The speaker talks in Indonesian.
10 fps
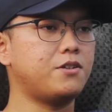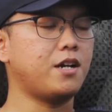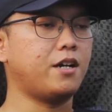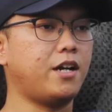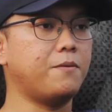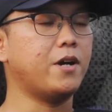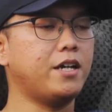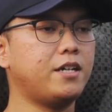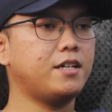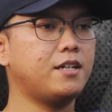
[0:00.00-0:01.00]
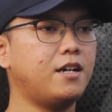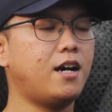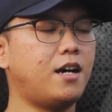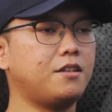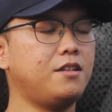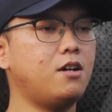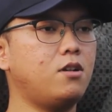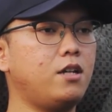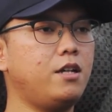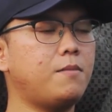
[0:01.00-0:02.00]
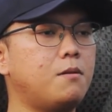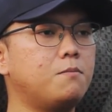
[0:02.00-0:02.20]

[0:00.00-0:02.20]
terjaga dengan baik. Artinya oli ini